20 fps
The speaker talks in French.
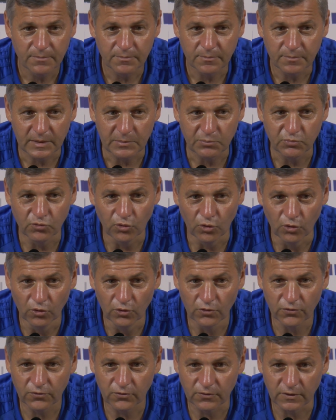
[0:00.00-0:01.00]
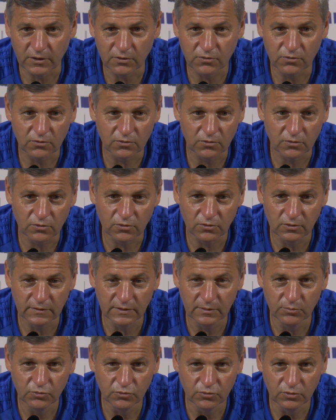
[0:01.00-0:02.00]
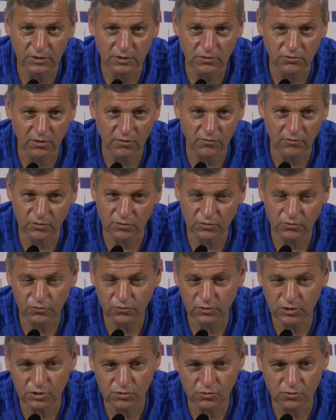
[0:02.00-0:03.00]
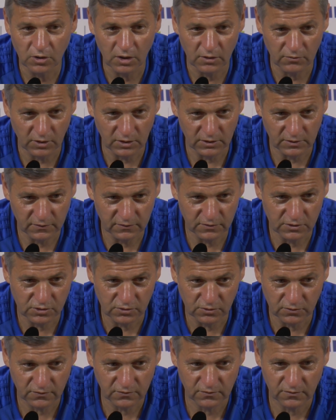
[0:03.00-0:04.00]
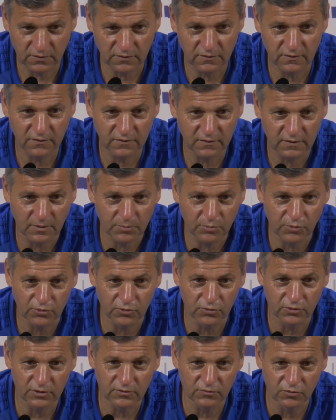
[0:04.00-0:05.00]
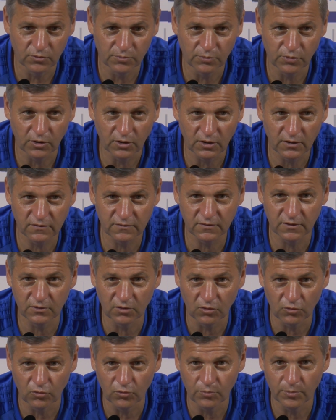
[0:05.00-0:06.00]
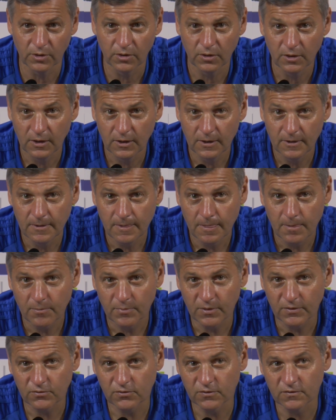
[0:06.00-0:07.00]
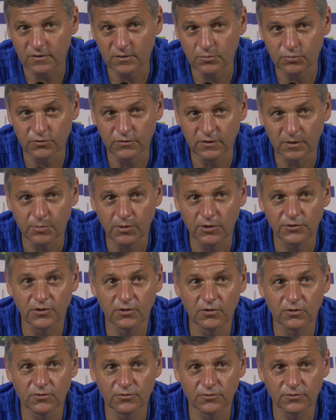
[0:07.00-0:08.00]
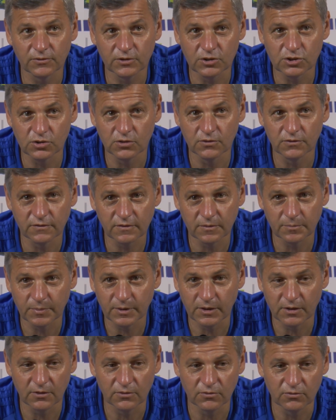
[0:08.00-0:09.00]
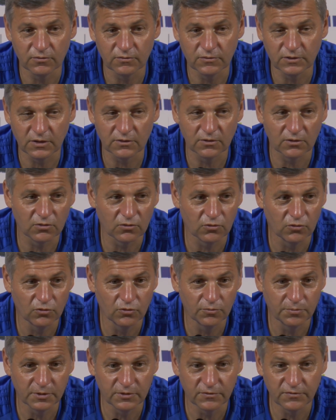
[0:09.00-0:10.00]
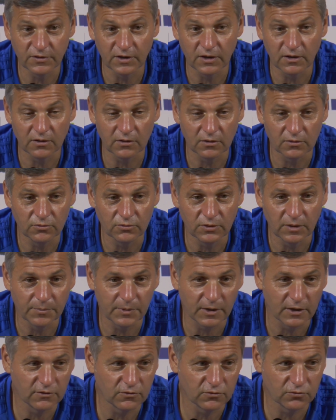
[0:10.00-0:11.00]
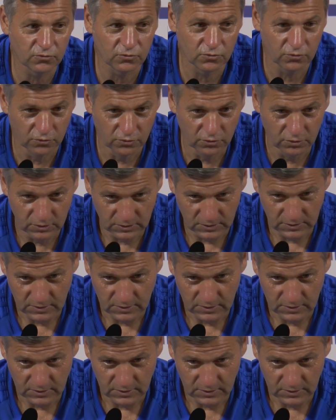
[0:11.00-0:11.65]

Mais pour eux, ce n'est que, que, le début et ils doivent euh, tous les jours avoir l'exigence nécessaire pour le haut niveau pour rester dans le groupe. Parce que c'est le plus important quand on est jeune, c'est pas de venir dans le groupe et de faire euh, une apparition ou deux